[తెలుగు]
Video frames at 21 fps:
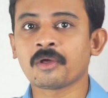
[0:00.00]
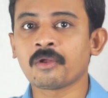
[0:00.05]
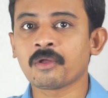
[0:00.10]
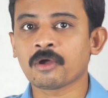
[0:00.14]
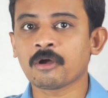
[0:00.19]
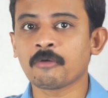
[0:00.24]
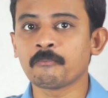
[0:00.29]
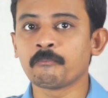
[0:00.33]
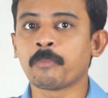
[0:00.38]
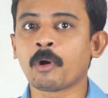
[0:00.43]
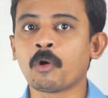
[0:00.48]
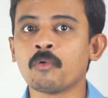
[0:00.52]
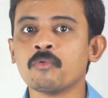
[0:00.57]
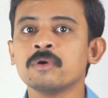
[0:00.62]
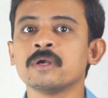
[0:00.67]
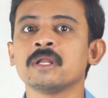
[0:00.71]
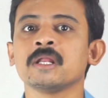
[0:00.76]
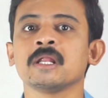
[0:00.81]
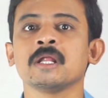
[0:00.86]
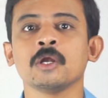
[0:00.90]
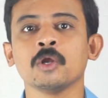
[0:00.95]
తాలూకా
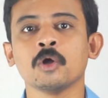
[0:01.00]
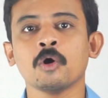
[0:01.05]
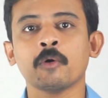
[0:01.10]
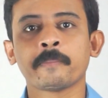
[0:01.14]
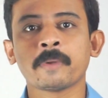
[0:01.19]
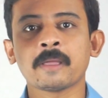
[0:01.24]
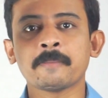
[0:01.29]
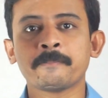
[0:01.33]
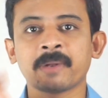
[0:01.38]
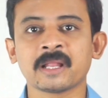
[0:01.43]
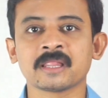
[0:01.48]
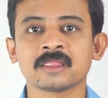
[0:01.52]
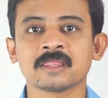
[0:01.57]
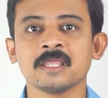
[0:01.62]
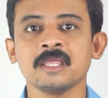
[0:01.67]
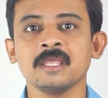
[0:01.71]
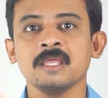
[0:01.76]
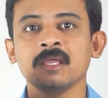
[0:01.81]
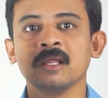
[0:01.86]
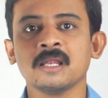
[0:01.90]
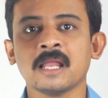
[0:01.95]
బౌండరీలోపే
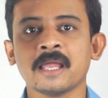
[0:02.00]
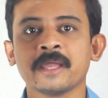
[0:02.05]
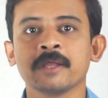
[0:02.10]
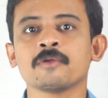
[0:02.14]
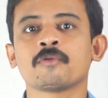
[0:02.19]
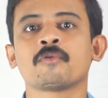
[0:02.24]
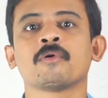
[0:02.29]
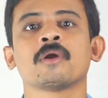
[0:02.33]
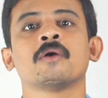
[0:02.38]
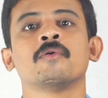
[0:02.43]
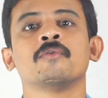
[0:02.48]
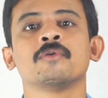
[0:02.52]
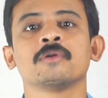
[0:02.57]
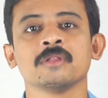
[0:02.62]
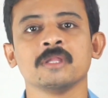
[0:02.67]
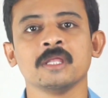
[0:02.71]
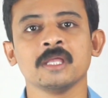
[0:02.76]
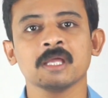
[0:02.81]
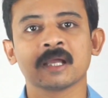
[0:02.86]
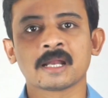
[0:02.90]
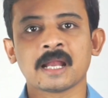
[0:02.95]
ప్రతి లైన్ కూడా
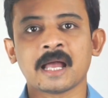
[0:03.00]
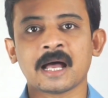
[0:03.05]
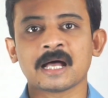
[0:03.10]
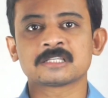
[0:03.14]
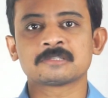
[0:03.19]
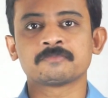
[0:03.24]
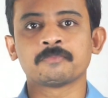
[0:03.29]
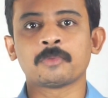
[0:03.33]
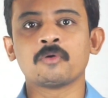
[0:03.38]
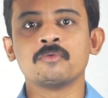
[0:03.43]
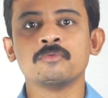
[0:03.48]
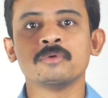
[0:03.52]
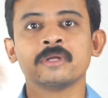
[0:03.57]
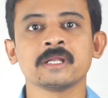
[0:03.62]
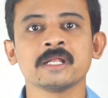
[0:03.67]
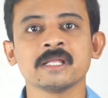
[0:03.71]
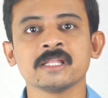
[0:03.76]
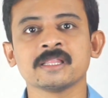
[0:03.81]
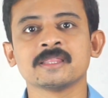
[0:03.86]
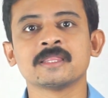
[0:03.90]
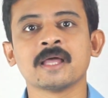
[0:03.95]
ఉంటుంది క్లాస్
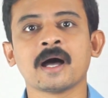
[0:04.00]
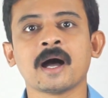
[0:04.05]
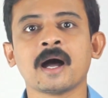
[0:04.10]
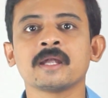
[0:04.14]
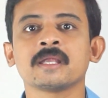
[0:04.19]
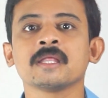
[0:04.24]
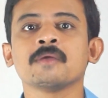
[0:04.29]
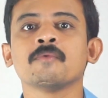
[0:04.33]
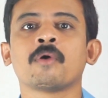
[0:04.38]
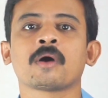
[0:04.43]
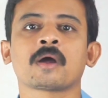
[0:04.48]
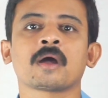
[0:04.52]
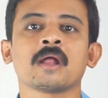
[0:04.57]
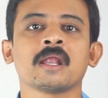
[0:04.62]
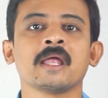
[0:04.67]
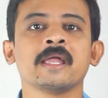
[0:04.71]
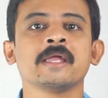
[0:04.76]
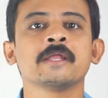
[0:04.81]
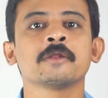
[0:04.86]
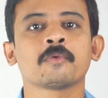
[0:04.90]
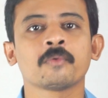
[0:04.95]
బౌండరీ దాటి ఒక
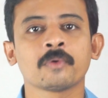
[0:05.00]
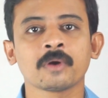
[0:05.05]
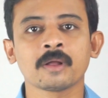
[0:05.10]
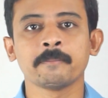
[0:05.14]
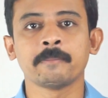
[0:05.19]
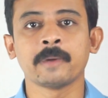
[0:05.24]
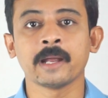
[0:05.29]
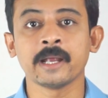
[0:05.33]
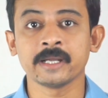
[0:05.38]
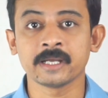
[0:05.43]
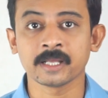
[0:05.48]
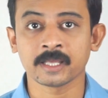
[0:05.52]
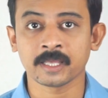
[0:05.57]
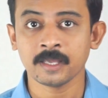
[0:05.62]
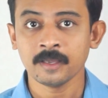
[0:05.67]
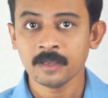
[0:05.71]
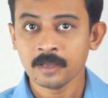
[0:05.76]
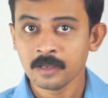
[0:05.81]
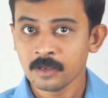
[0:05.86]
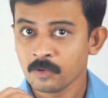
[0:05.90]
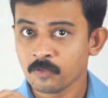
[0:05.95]
లైన్ కూడా బయటికి
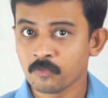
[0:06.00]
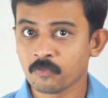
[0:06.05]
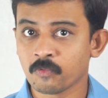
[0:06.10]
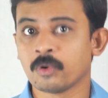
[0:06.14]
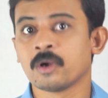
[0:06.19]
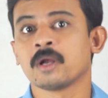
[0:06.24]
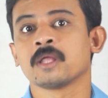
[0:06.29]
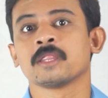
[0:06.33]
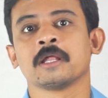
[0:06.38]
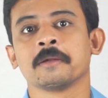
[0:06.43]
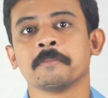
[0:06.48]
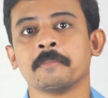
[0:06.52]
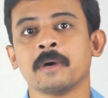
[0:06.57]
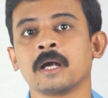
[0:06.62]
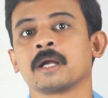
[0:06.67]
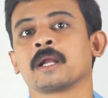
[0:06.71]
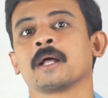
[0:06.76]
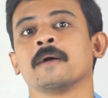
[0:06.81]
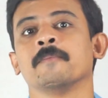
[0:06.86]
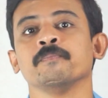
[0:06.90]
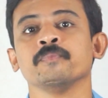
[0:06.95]

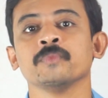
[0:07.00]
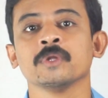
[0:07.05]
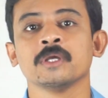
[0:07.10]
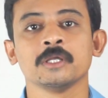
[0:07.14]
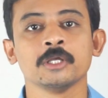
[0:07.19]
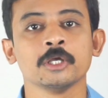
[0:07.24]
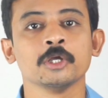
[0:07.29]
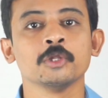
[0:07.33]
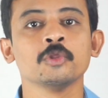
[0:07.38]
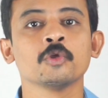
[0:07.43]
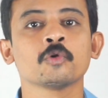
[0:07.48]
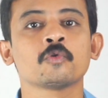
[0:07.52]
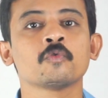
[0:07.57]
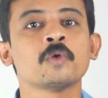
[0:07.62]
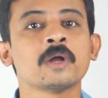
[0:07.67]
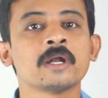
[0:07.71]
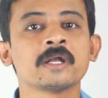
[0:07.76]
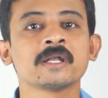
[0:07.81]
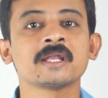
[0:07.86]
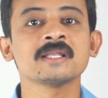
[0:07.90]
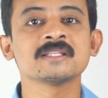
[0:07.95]
ఉండదన్నమాట ఎందుకు
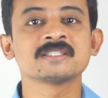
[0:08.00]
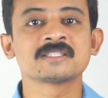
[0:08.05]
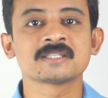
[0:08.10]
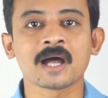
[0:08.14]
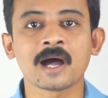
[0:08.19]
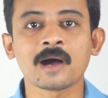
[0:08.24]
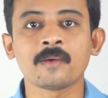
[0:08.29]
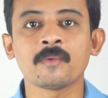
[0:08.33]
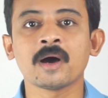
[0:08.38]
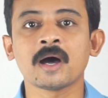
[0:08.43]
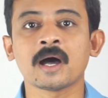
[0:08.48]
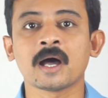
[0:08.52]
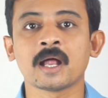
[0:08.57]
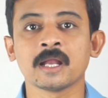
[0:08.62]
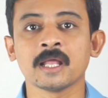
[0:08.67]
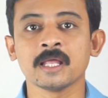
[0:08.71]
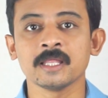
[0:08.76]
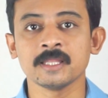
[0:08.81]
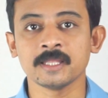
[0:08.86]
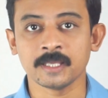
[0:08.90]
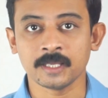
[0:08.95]
అంటే జావా
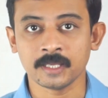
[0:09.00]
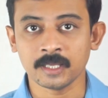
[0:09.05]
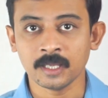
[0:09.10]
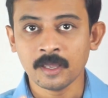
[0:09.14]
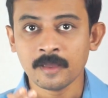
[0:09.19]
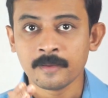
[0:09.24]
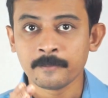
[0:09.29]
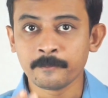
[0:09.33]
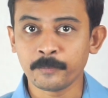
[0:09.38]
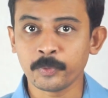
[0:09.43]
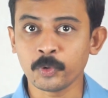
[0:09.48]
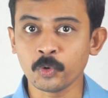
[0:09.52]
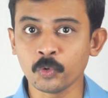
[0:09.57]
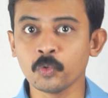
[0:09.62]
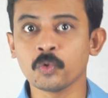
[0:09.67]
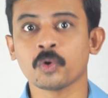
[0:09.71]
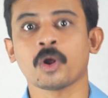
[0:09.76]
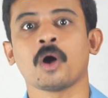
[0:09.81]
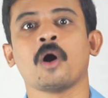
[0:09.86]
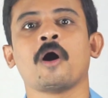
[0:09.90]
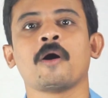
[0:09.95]
అనేది
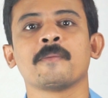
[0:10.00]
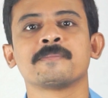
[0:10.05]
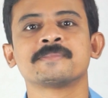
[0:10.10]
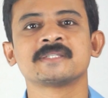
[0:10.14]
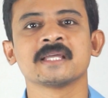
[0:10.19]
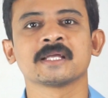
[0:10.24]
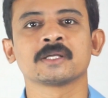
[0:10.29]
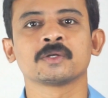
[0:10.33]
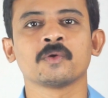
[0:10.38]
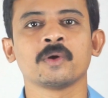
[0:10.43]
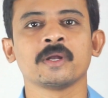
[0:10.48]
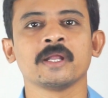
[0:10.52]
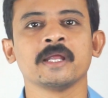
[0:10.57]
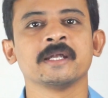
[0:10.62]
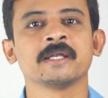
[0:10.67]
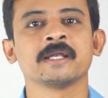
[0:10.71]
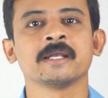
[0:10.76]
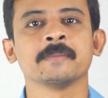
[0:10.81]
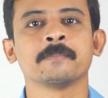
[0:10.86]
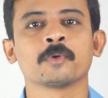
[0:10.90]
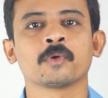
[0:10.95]
ప్యూర్ ఆబ్జెక్ట్
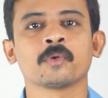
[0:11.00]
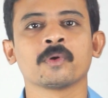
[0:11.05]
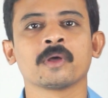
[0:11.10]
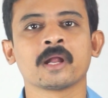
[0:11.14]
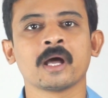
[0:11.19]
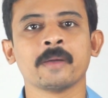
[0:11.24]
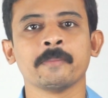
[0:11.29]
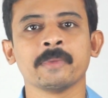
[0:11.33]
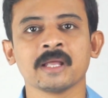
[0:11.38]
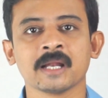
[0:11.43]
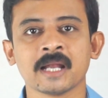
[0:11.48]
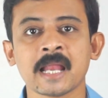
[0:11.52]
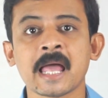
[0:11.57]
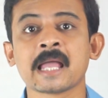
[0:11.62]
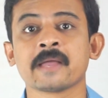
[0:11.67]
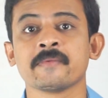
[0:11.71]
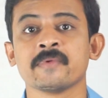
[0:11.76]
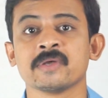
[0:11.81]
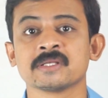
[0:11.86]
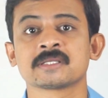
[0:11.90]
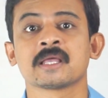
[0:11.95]
ఓరియంటెడ్ ప్రోగ్రామింగ్
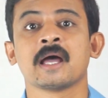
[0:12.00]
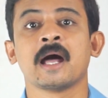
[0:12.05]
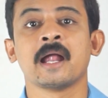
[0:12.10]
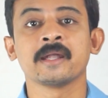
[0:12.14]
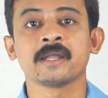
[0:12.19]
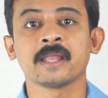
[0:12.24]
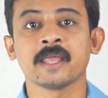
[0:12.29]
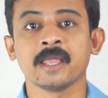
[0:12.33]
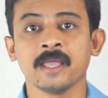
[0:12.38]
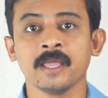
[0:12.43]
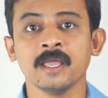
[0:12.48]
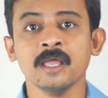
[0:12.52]
లాంగ్వేజ్ అంటే